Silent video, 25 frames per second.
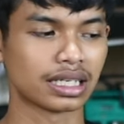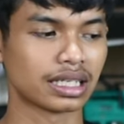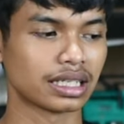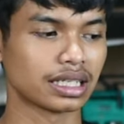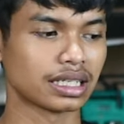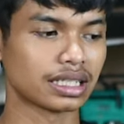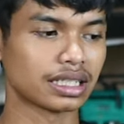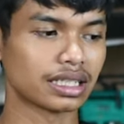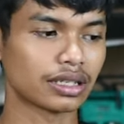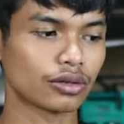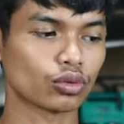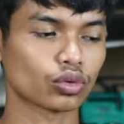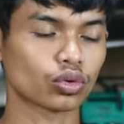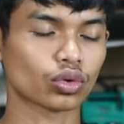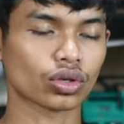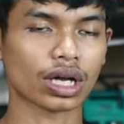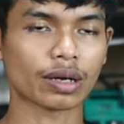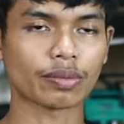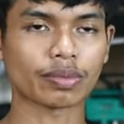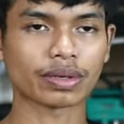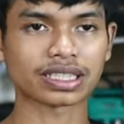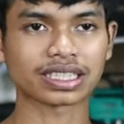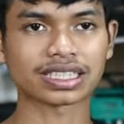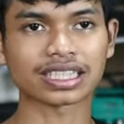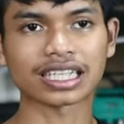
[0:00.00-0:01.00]
ini untuk
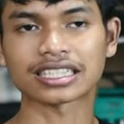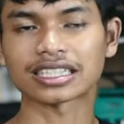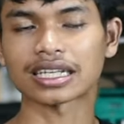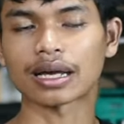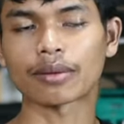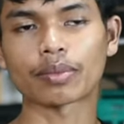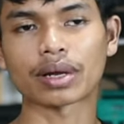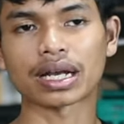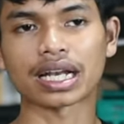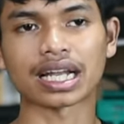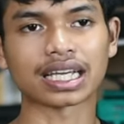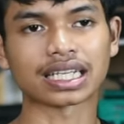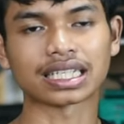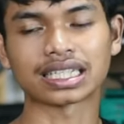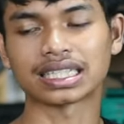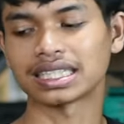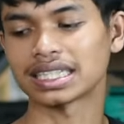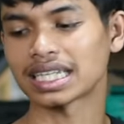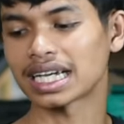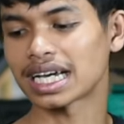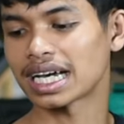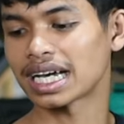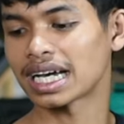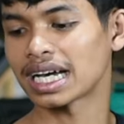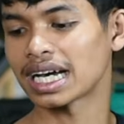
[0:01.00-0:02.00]
kapasitas sama
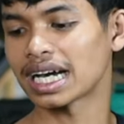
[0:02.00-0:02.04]
anginnya